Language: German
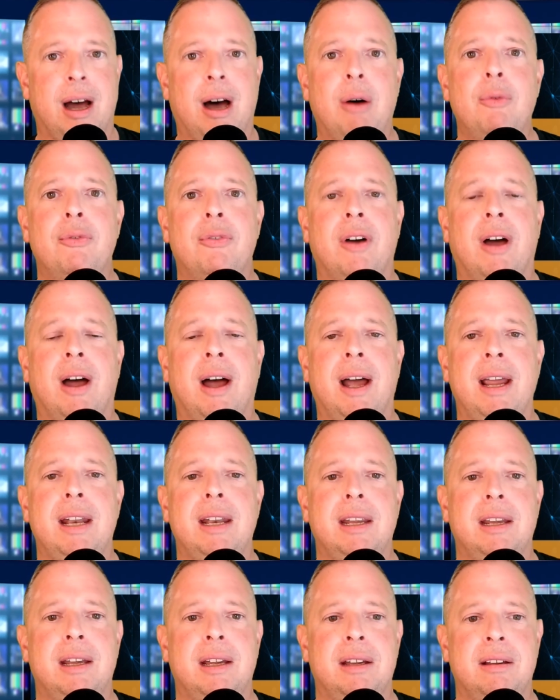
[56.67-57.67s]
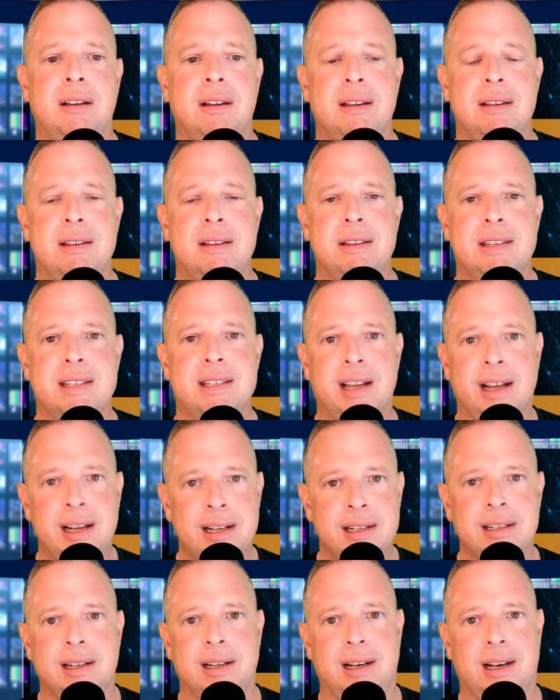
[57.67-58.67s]
auf eine
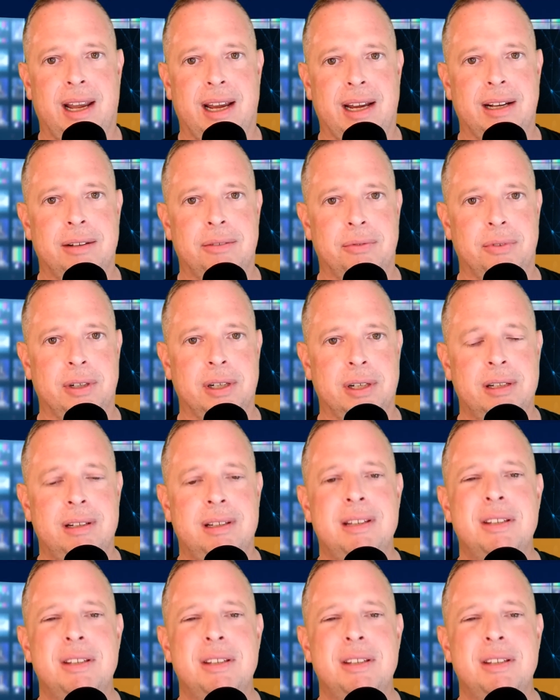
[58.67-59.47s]
Seite gelenkt wird,